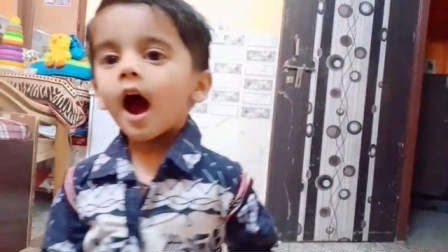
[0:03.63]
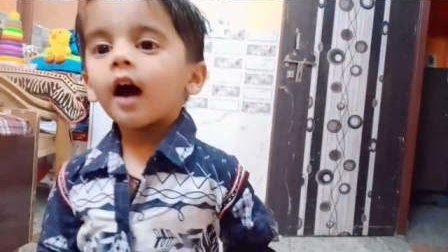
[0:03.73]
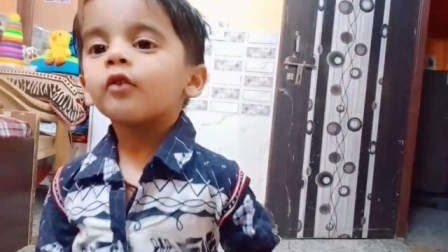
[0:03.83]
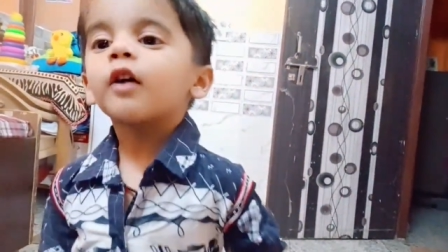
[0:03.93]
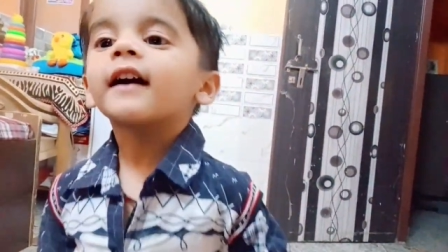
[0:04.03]

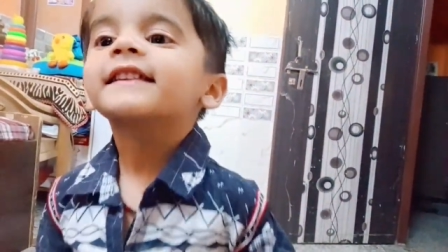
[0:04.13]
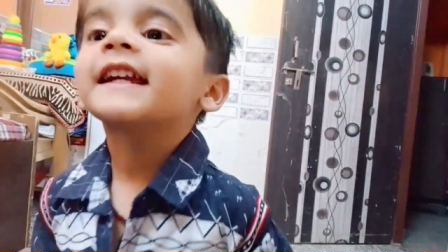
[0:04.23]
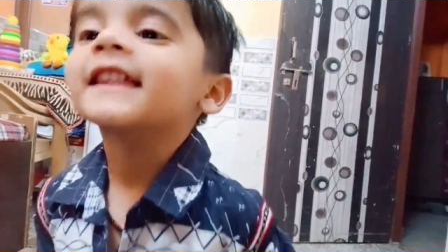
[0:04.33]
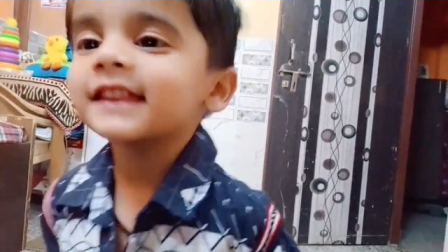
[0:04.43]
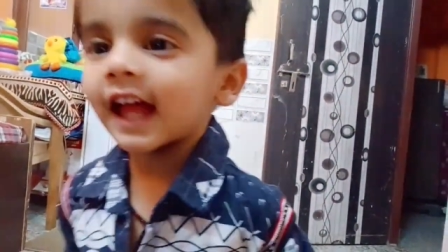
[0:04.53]
Awa,
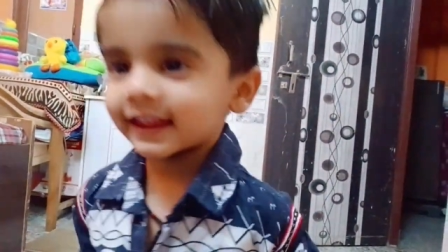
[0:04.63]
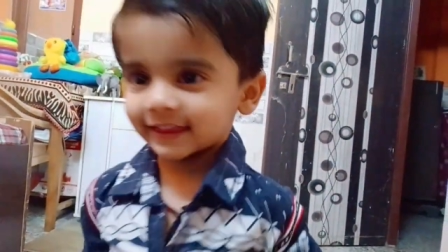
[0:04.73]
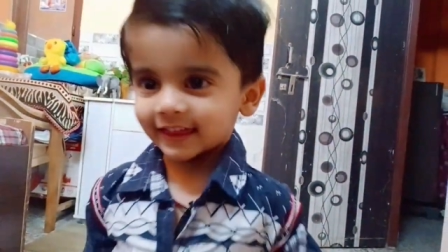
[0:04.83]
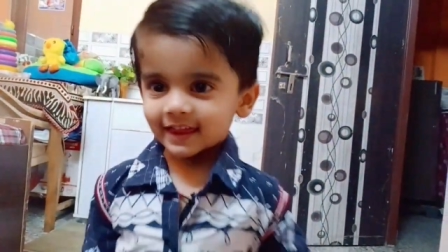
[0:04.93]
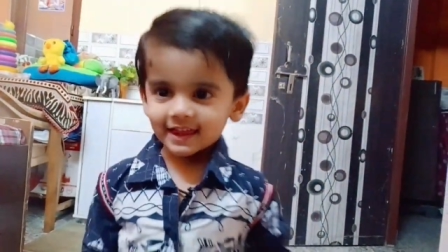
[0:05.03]
tignan.
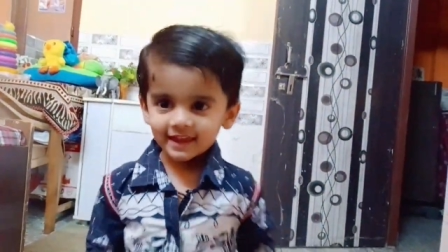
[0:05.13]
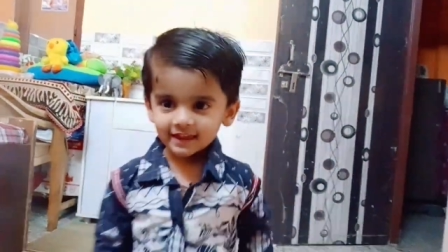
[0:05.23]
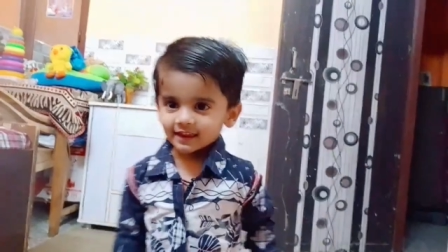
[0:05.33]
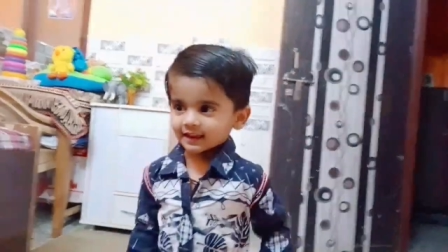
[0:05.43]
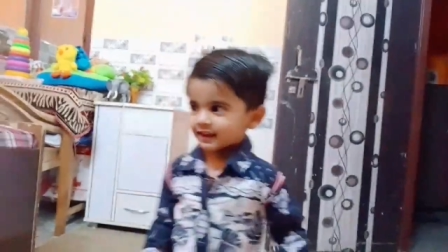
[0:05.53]
Ako
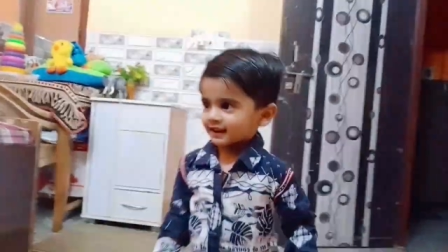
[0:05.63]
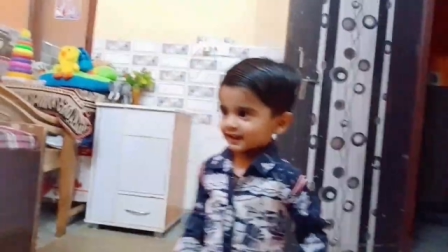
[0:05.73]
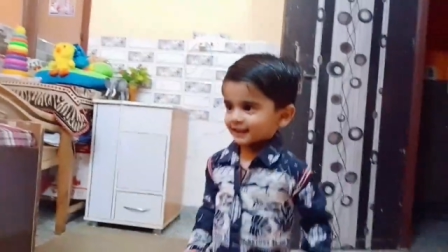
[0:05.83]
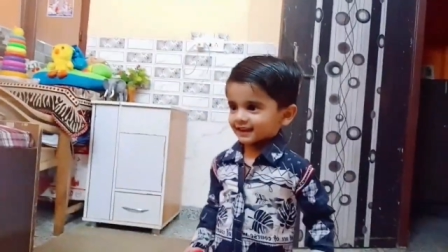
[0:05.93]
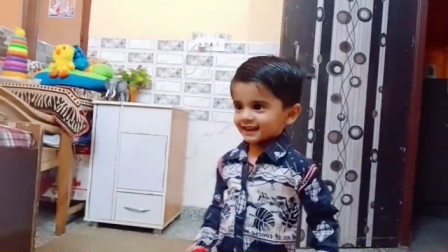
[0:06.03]
siya, oh
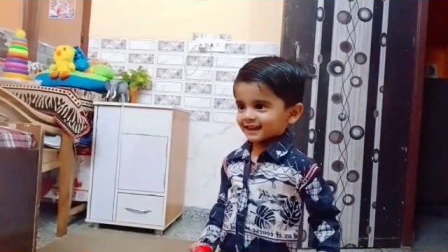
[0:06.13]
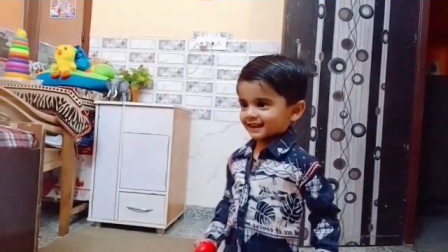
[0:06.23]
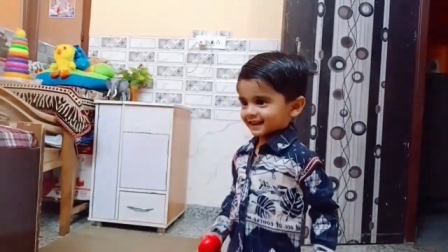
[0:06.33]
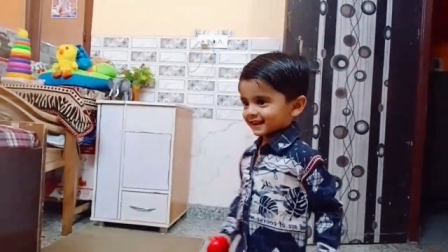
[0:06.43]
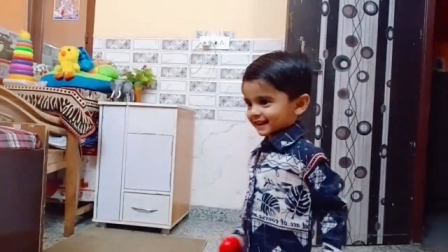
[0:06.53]
my
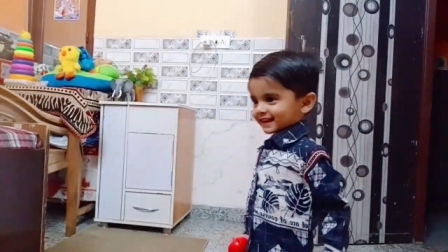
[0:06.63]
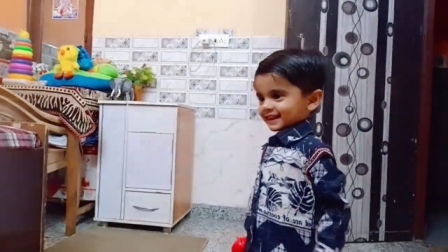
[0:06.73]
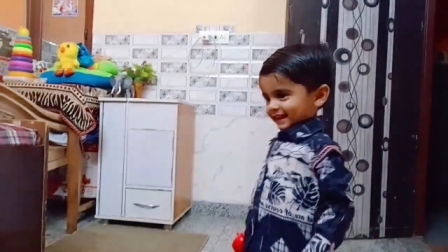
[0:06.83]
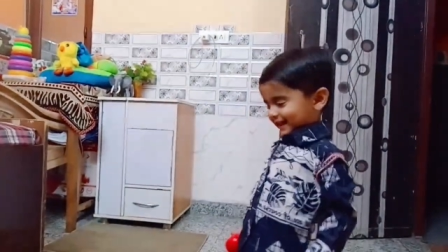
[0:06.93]
God!